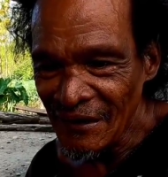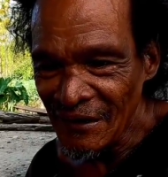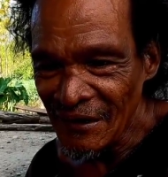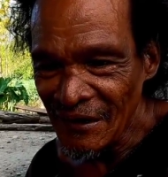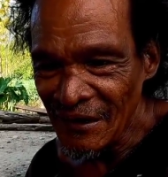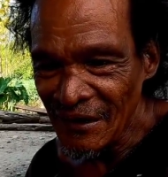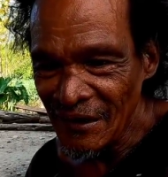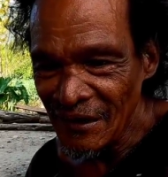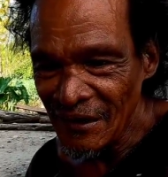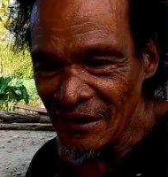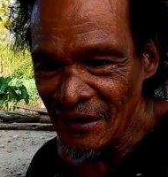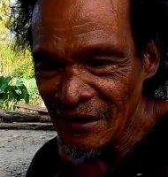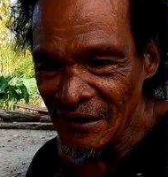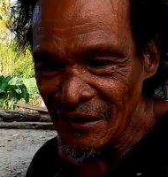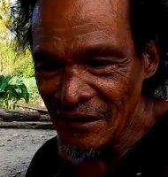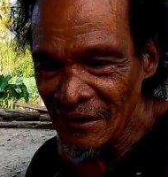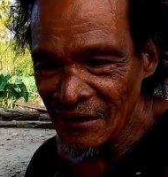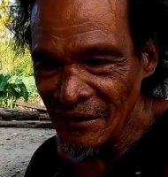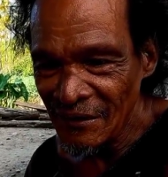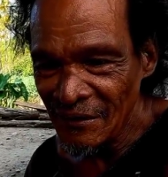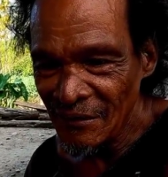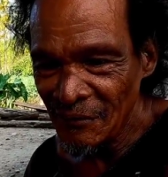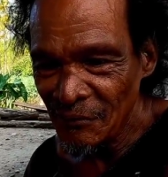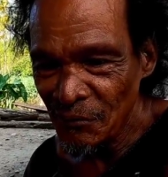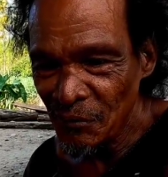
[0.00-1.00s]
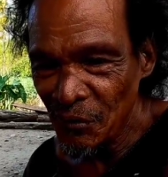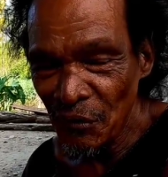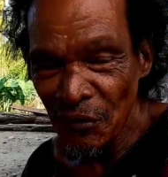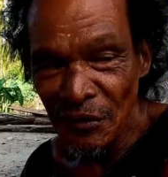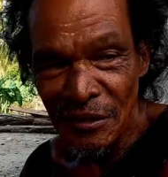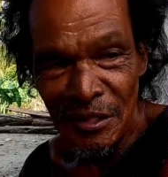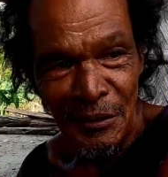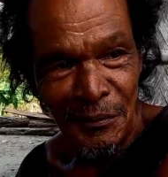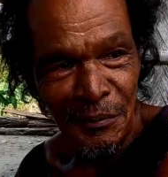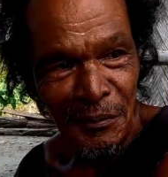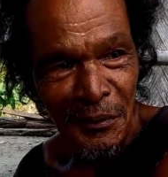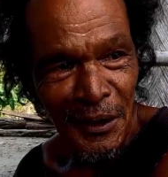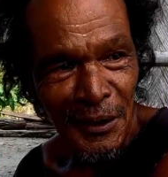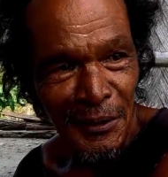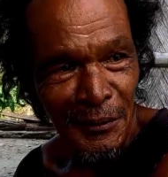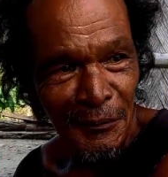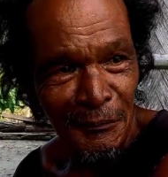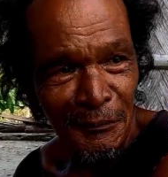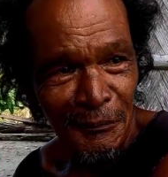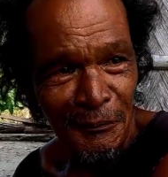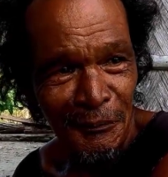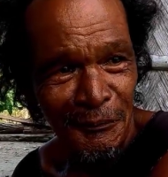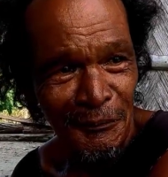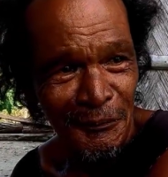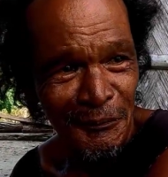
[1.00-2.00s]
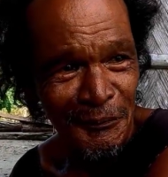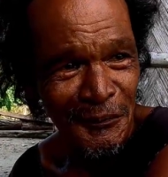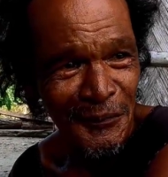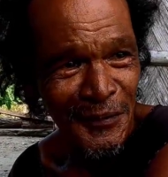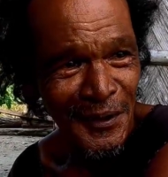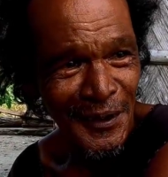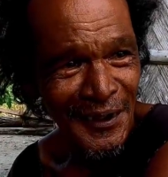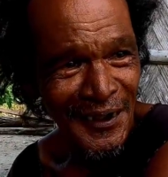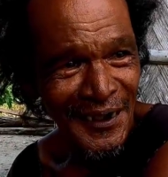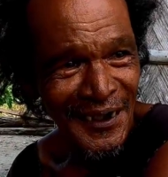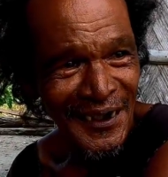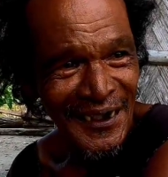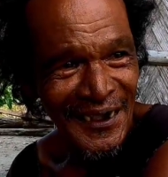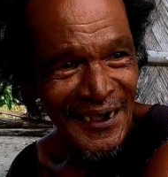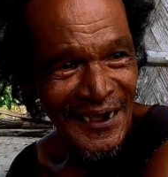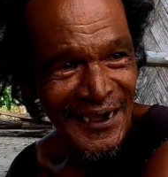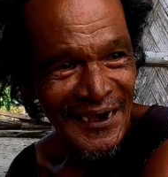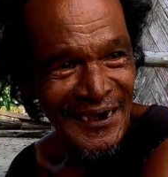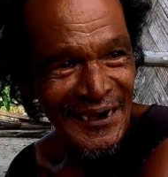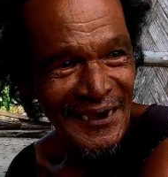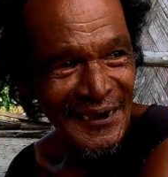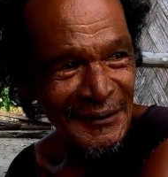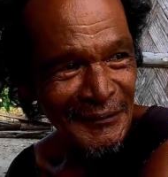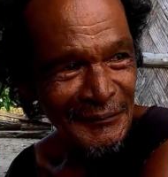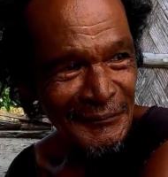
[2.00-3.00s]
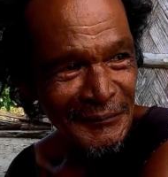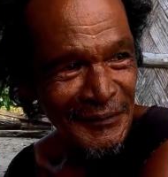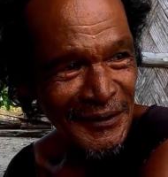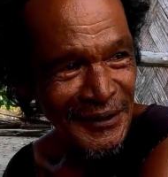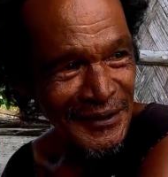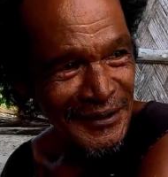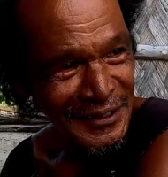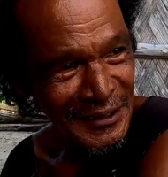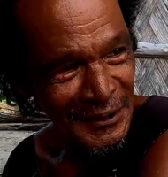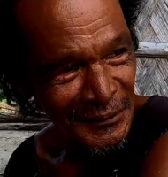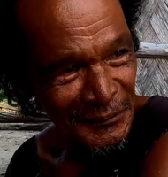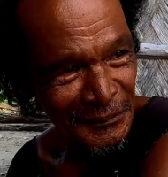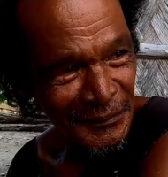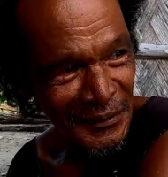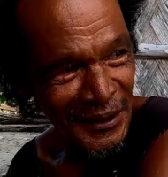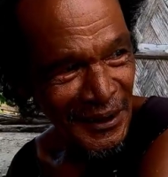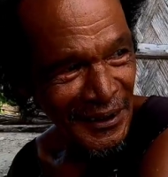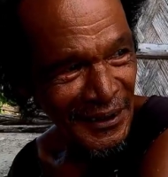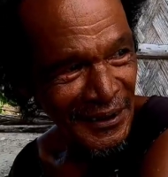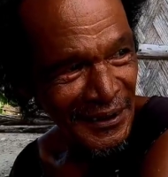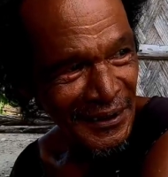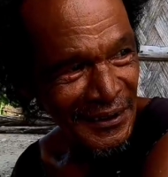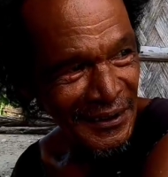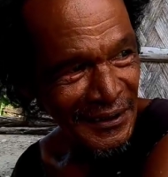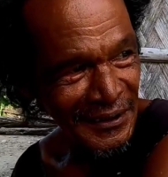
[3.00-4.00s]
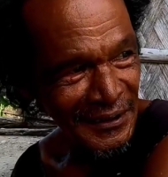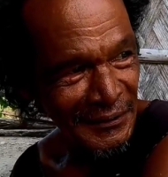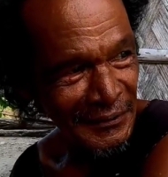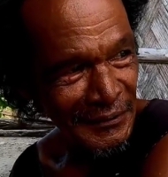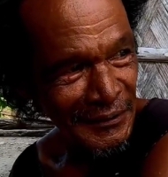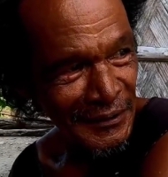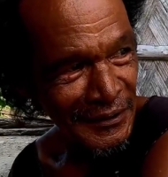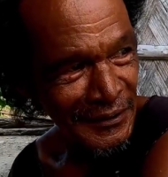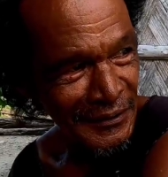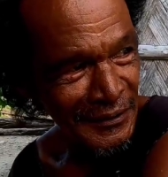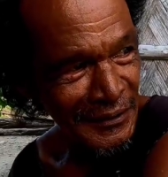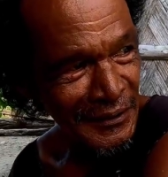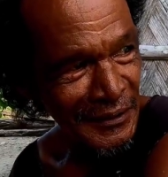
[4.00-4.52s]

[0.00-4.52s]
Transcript: Ah, 45. Ay, bata pa. Bata pa. Yeah.